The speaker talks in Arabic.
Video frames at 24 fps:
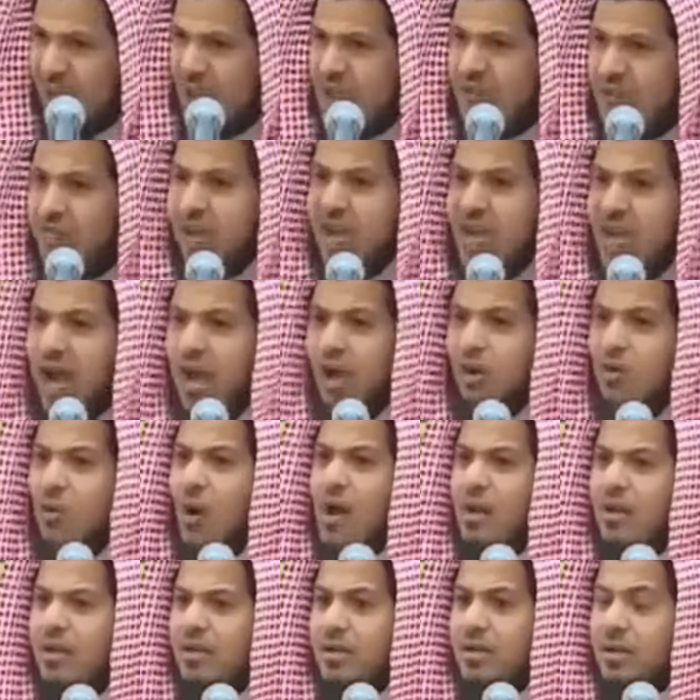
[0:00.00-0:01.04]
فيا
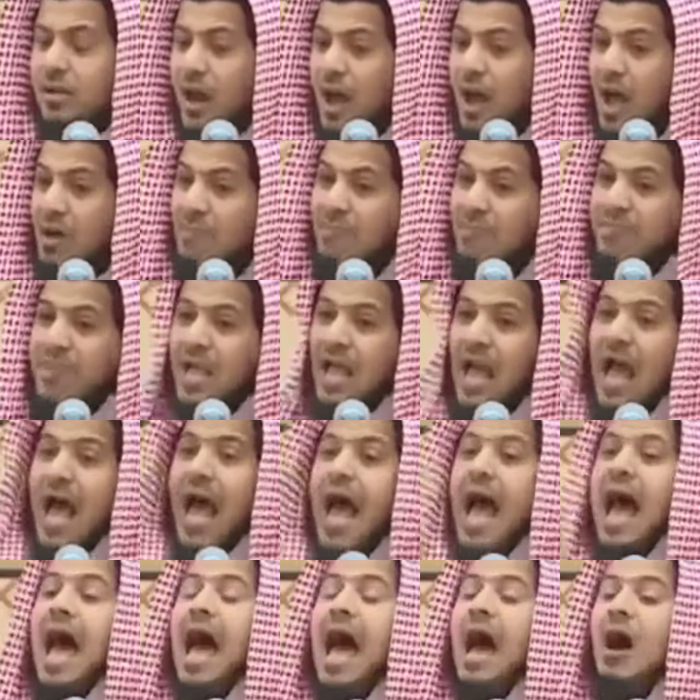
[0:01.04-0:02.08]
أخواني الكرام
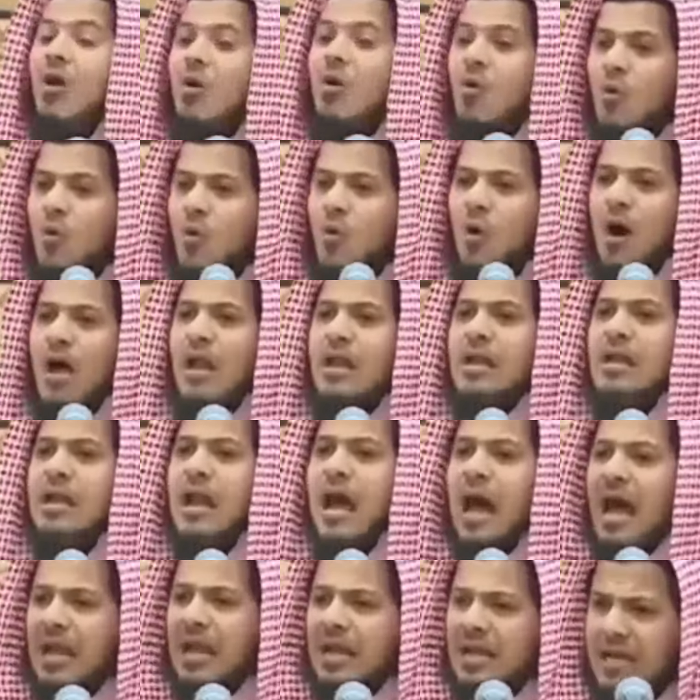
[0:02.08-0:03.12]
أول
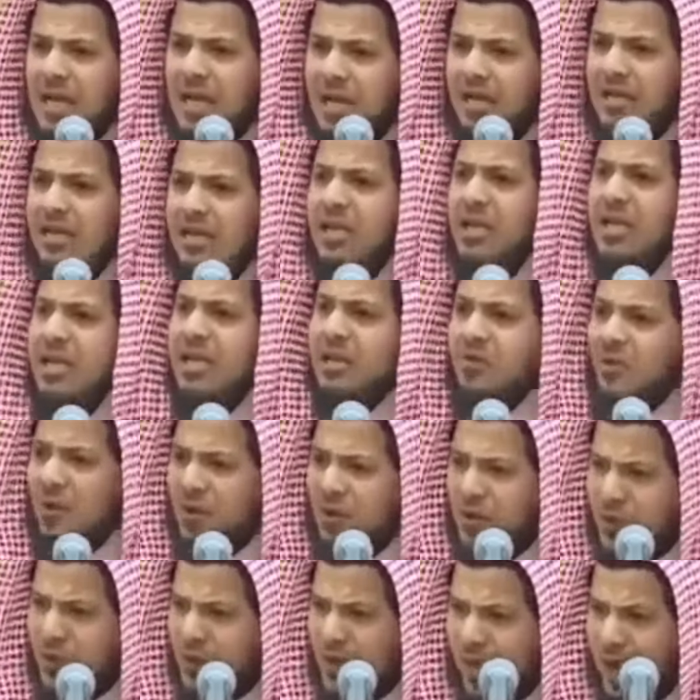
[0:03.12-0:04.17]
اليقين
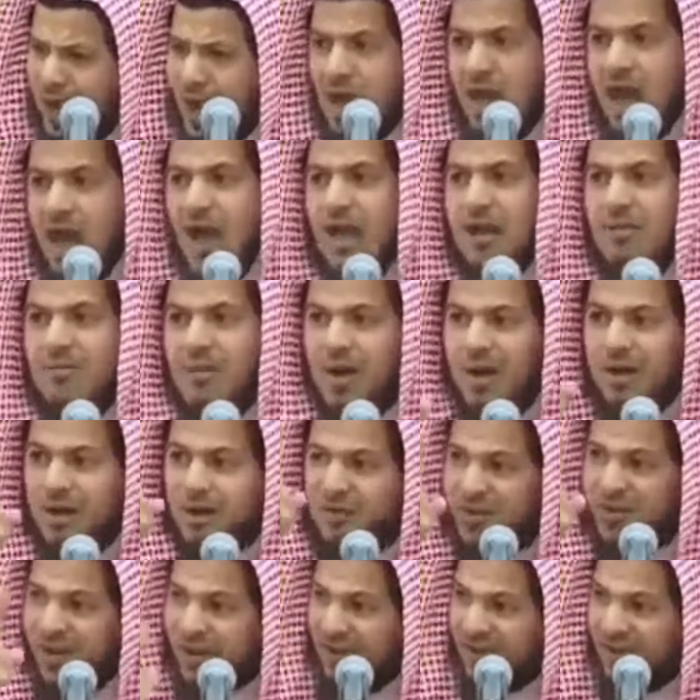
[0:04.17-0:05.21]
والثقة
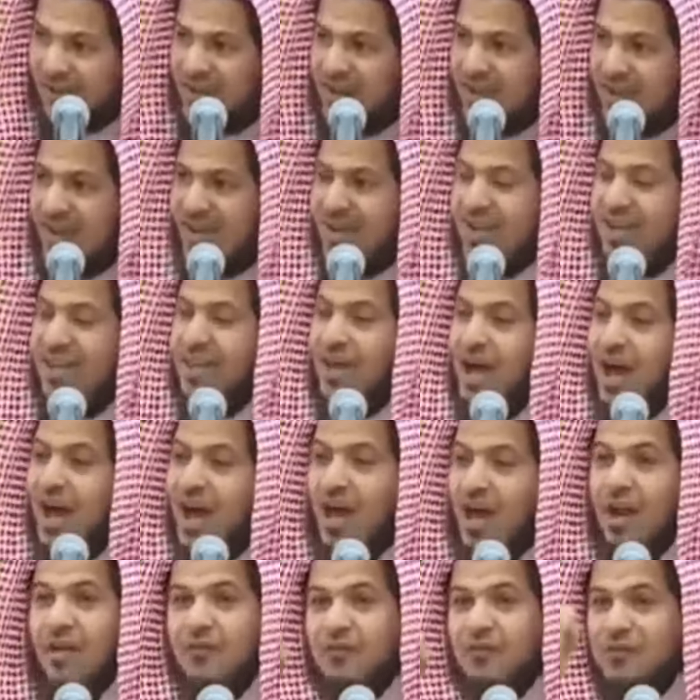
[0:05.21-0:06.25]
المعرفة إذا
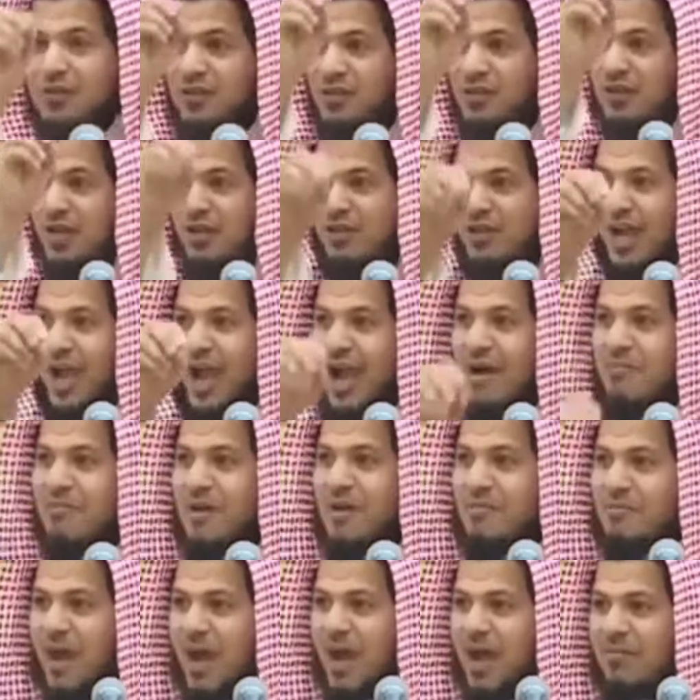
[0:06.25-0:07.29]
عرفت
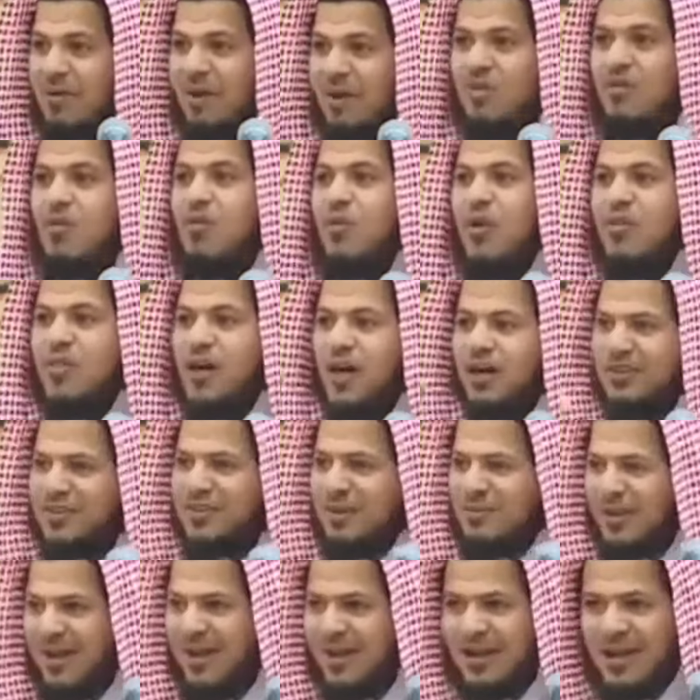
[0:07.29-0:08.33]
تتعامل مع من وثقت
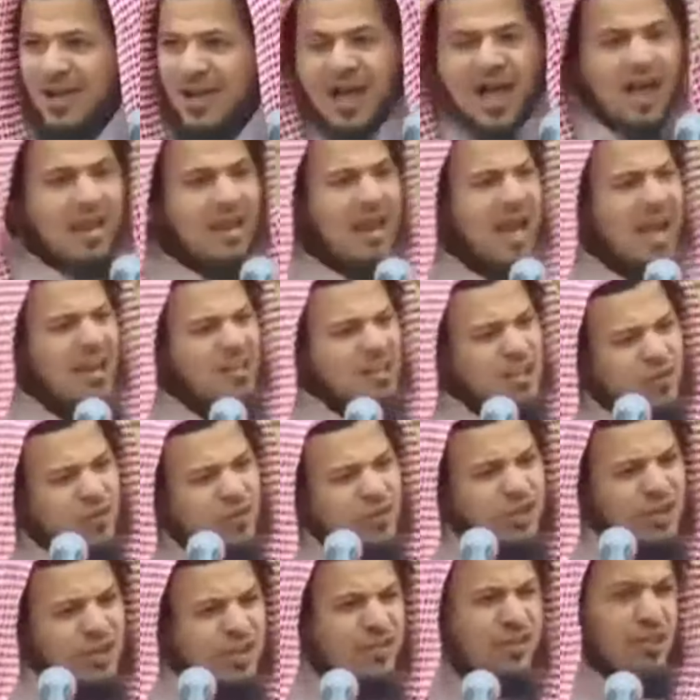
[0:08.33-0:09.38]
به الآن شوف
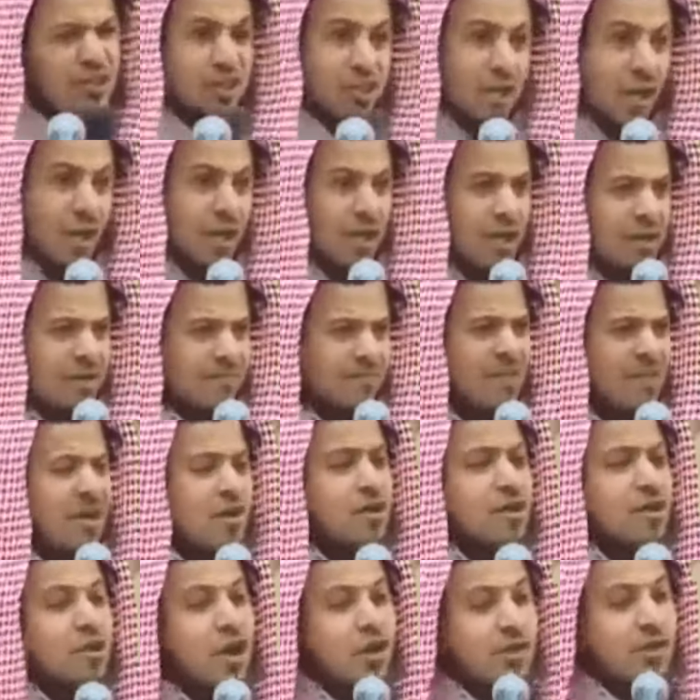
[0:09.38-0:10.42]
الطفل الصغير
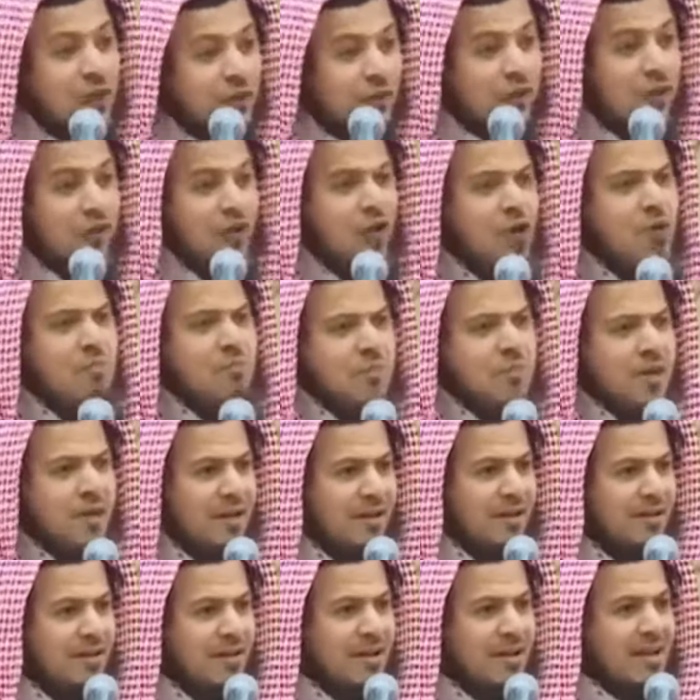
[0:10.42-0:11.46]
يثق في
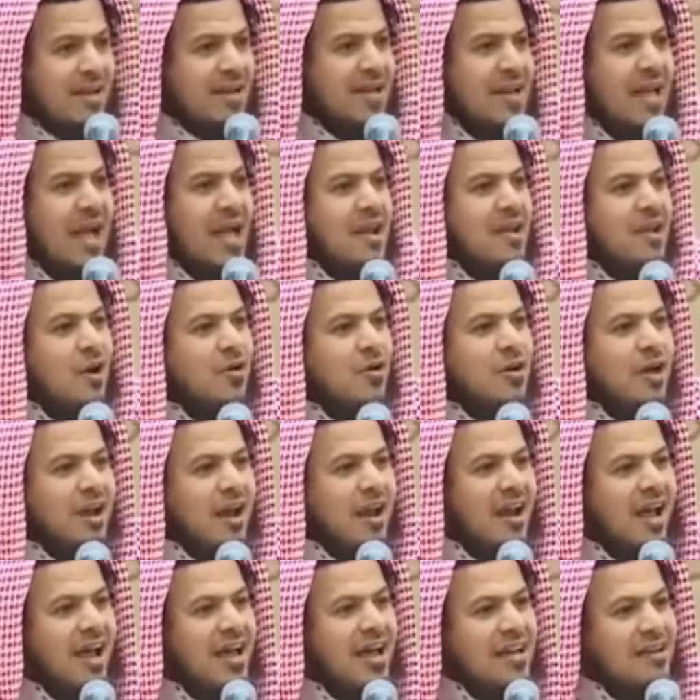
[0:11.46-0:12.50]
أمه لأنه يرى
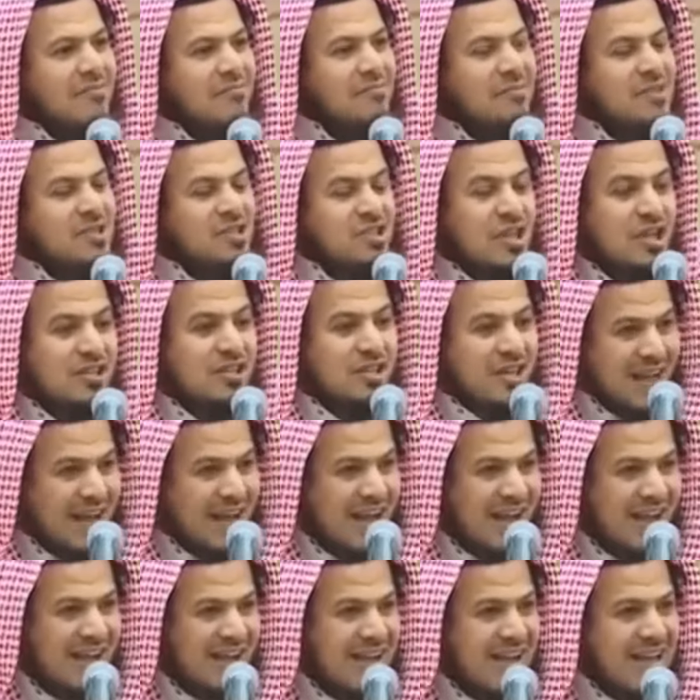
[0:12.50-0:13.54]
الحليب من
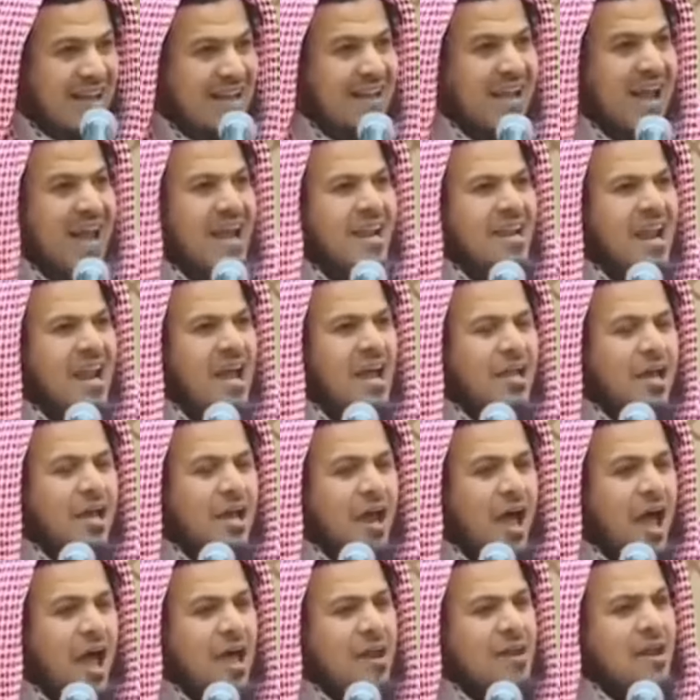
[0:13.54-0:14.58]
صدرها لأنه
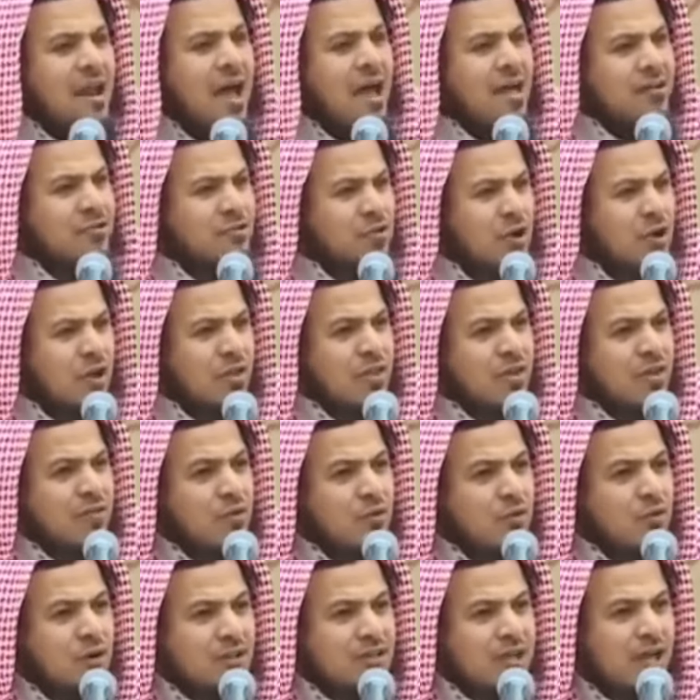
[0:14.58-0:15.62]
يرى أنها تنظفه
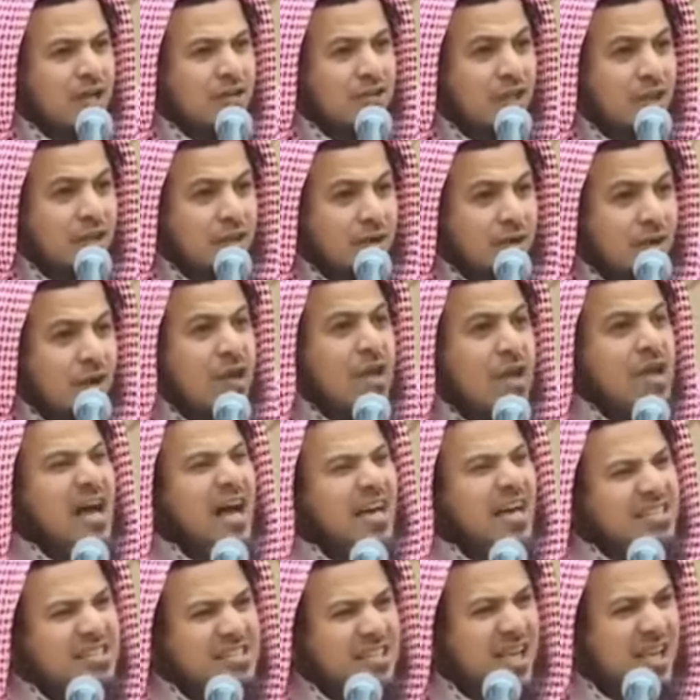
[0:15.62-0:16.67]
وتحتضنه
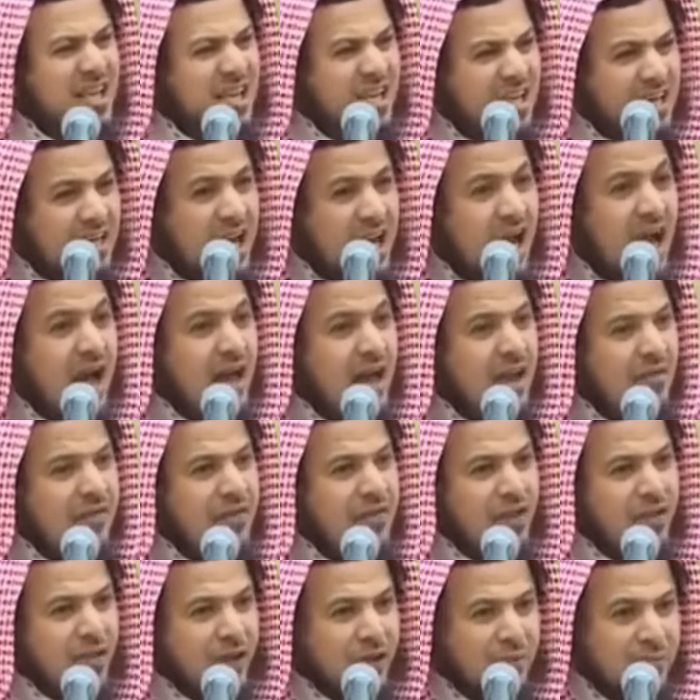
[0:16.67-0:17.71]
الصغير عرف
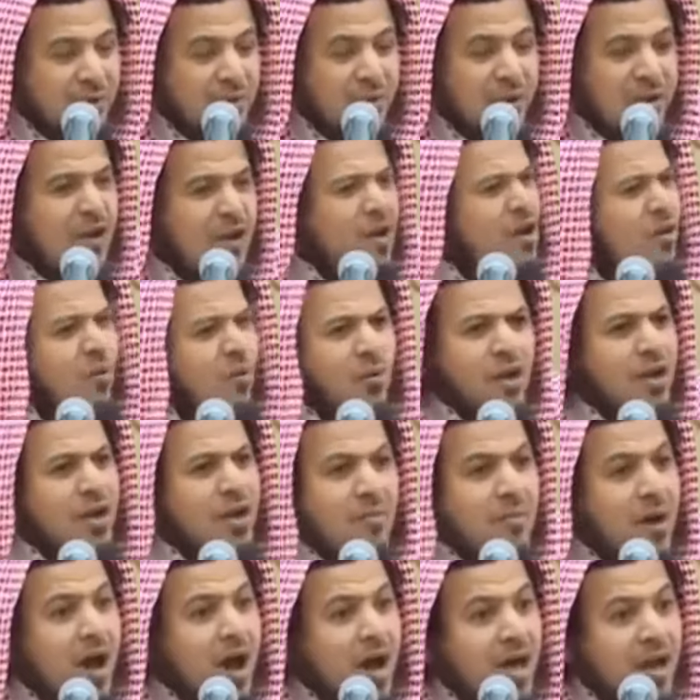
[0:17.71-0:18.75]
يثق بمن
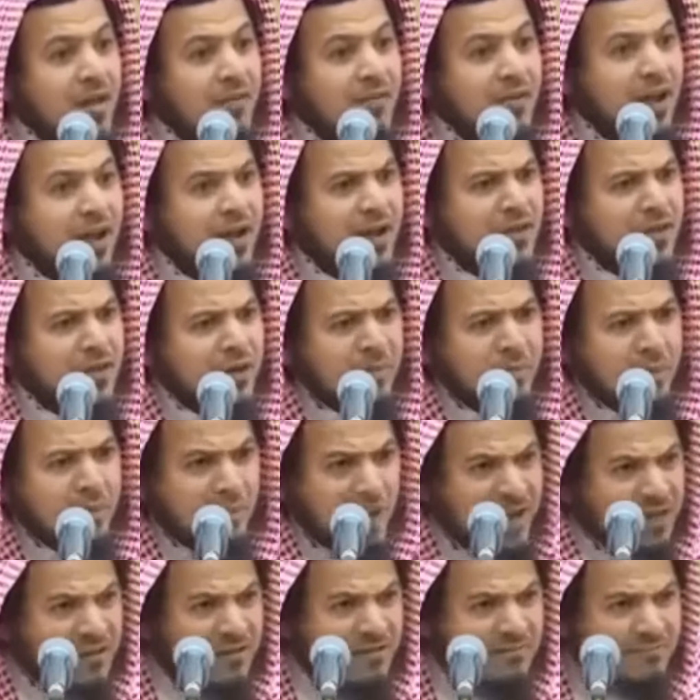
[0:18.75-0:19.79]
وإحنا ما عرفنا نثق
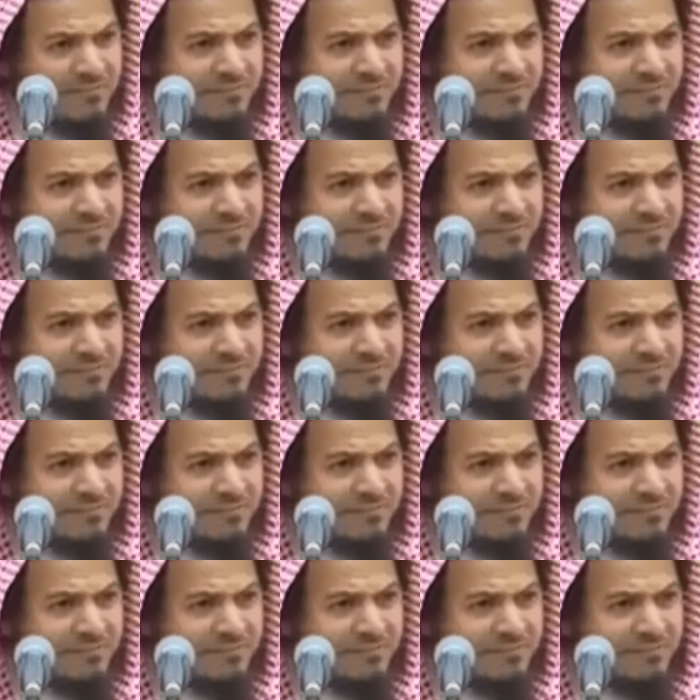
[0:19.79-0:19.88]
بمن